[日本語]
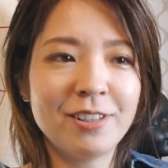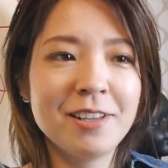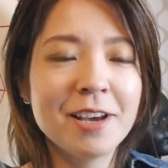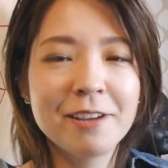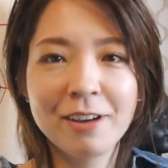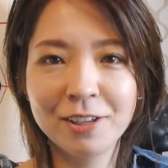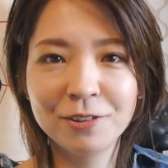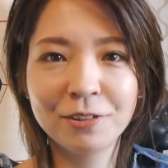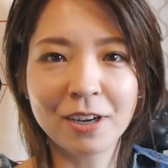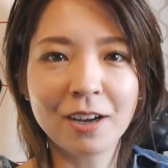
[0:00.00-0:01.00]
DIY
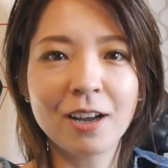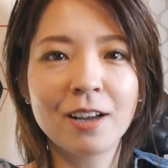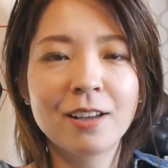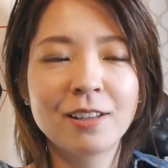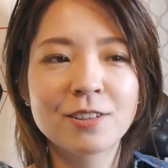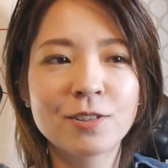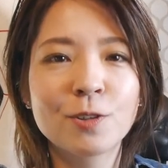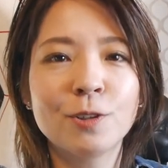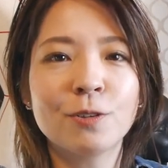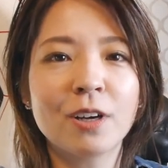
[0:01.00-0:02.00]
動画が
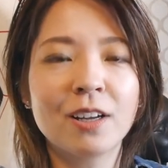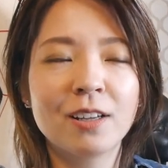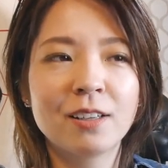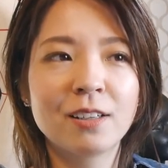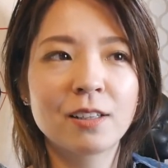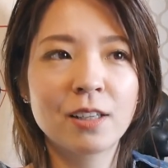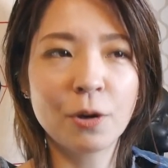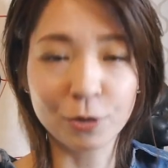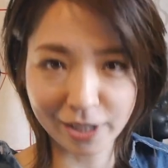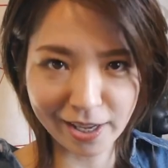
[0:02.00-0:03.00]
作るのが
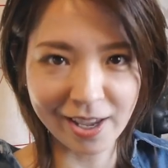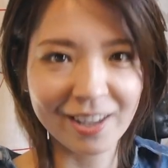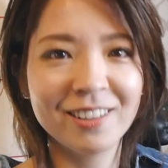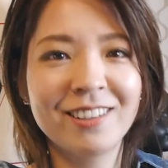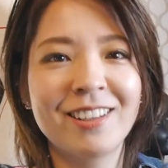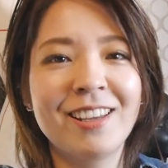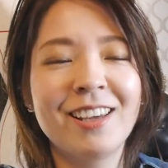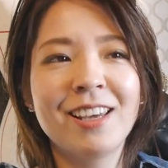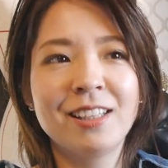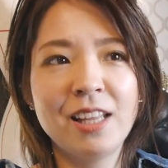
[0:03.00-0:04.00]
結構大変
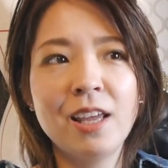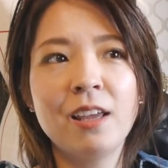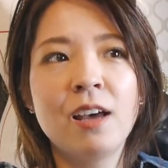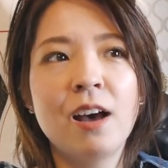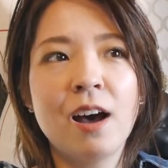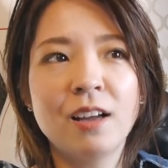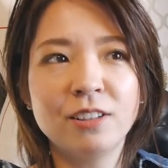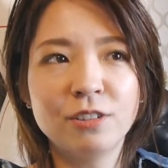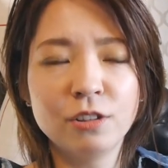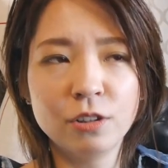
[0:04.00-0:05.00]
であ
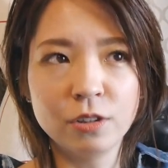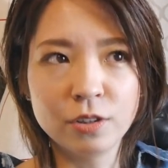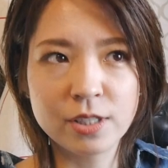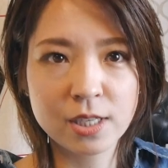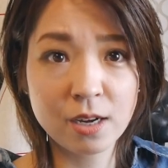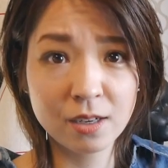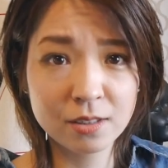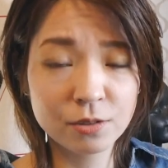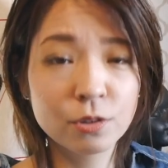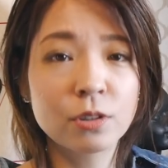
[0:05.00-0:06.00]
の時間
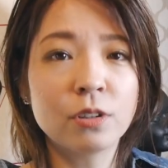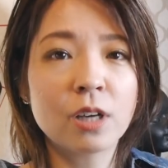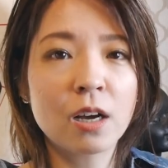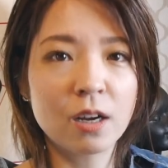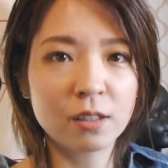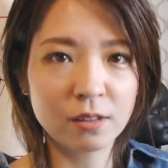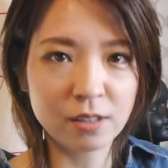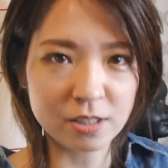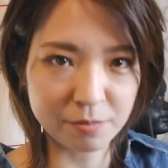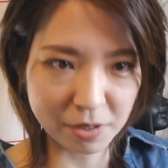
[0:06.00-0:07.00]
がすごくかかっ
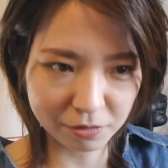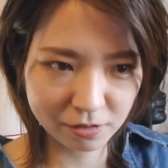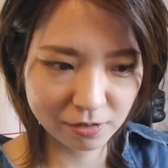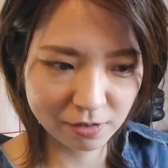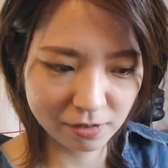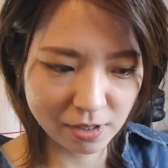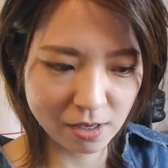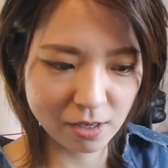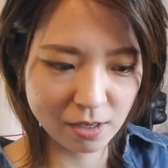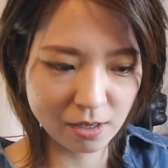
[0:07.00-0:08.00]
てしまう
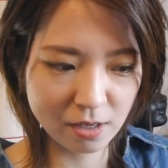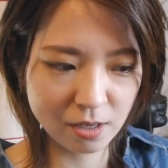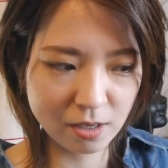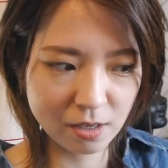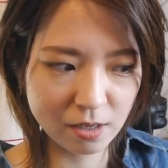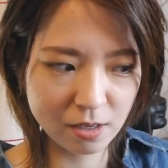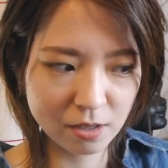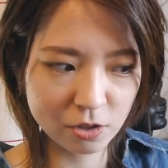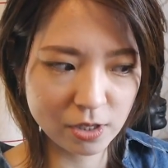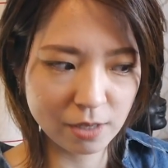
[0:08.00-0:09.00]
で
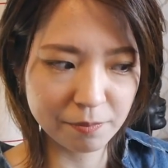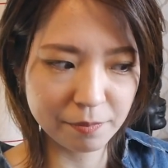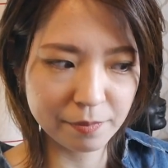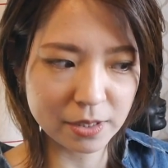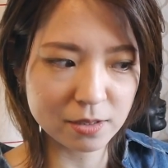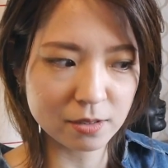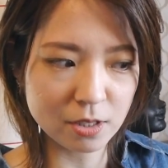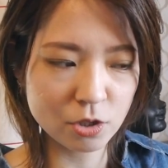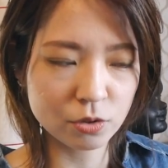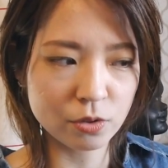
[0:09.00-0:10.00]
去年末
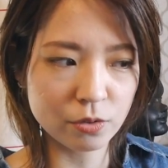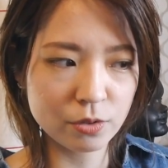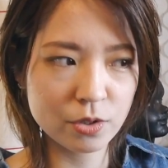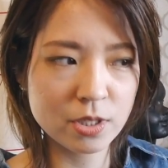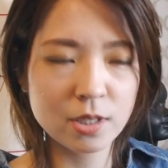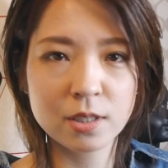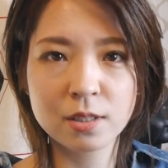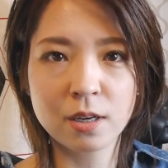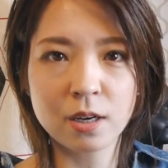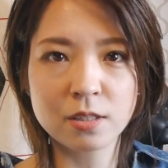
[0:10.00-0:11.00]
にちょっと11
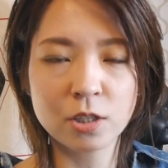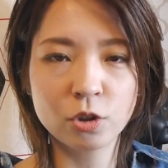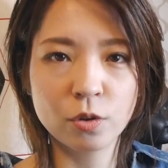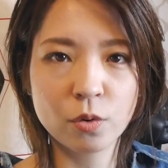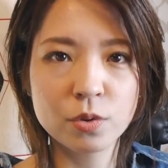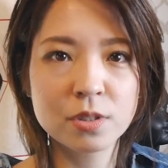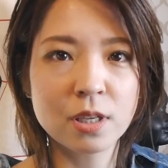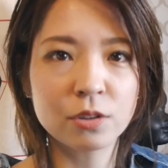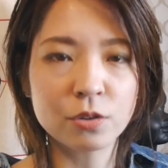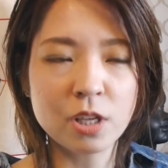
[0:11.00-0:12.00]
月からちゃんと
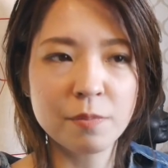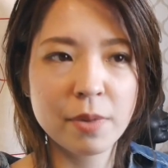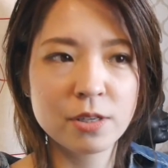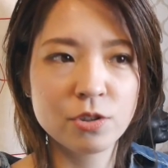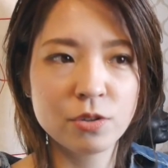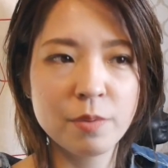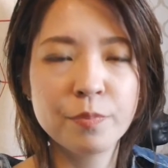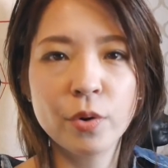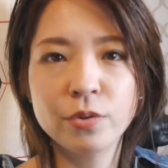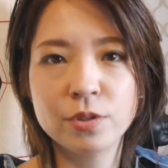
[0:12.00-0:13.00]
コンスタントに毎週
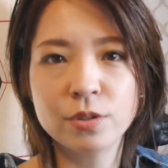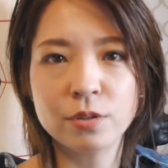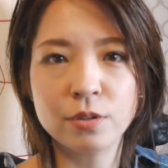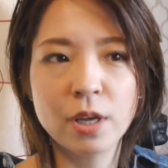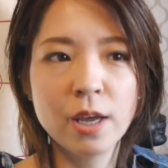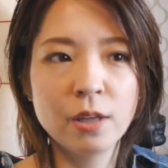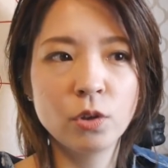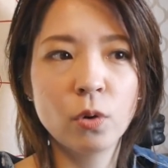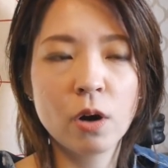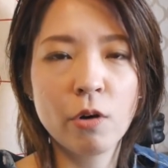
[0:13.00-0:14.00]
1本ずつ
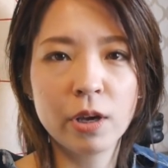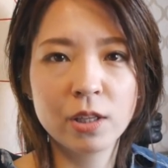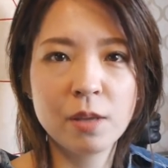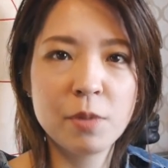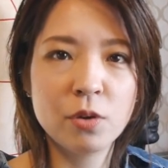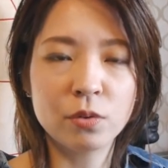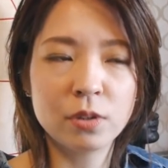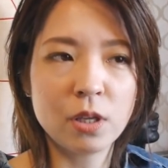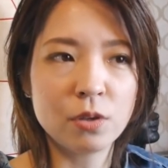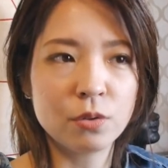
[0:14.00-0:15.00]
動画を上げてみようっ
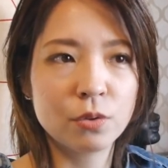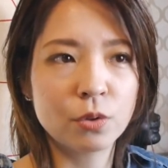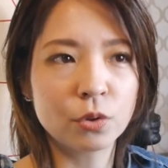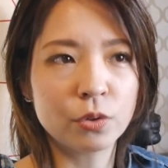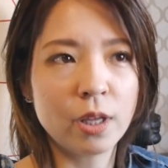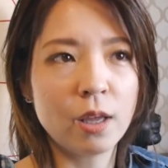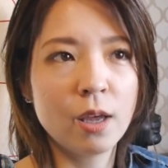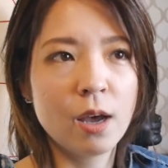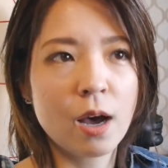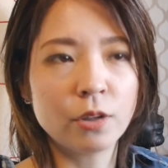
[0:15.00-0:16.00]
ていうことで
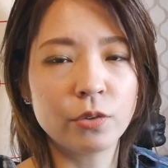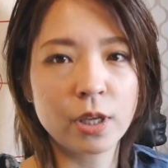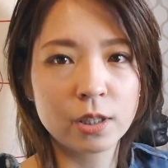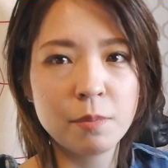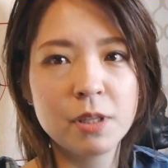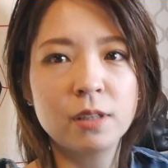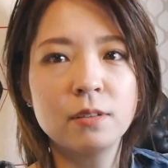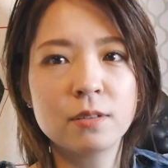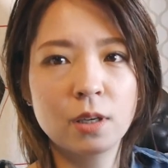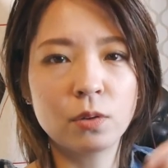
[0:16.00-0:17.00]
あのやってみたん
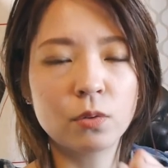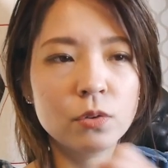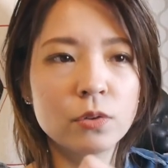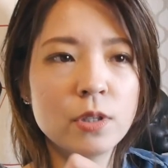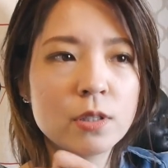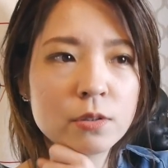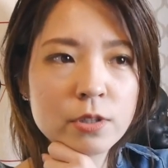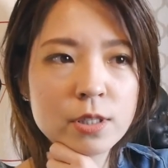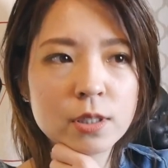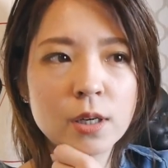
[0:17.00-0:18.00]
ですけど本当にす
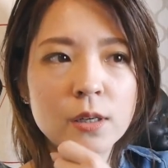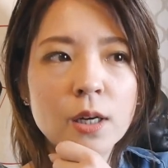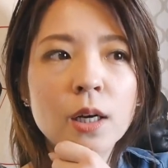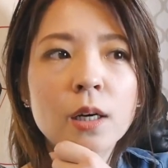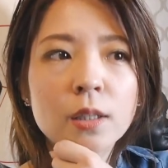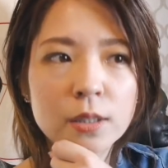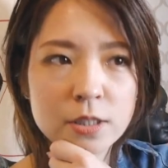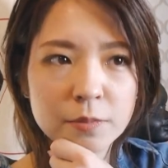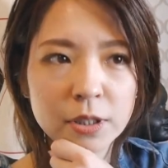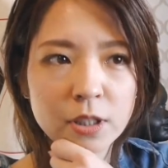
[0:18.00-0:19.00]
ごい時間がかかって
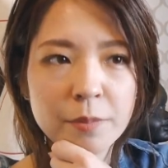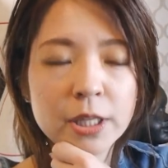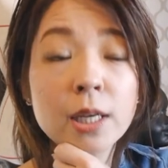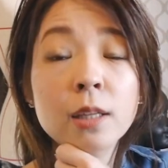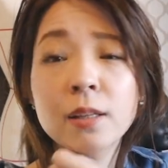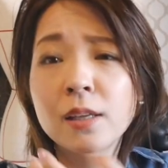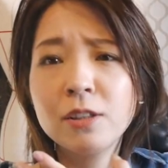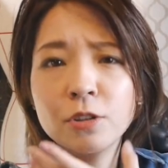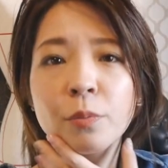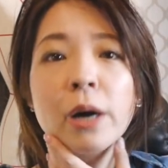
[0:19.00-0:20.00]
しまって、まあ、慣れてないっ
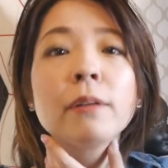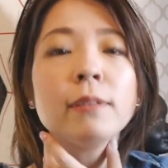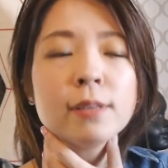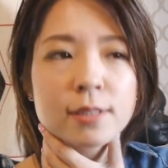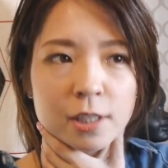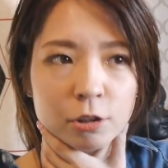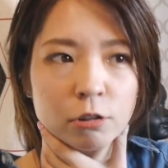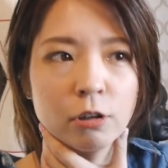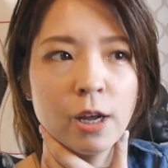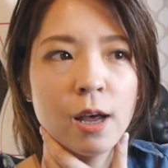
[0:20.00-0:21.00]
ていうのもあるんですけ
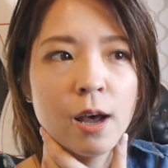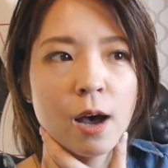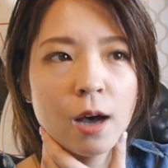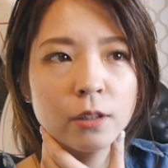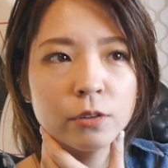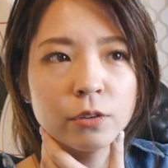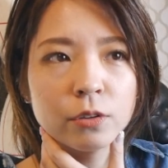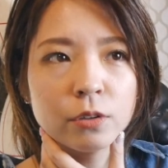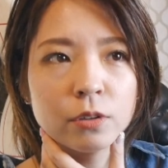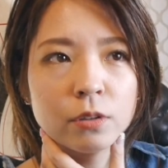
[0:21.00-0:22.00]
どあの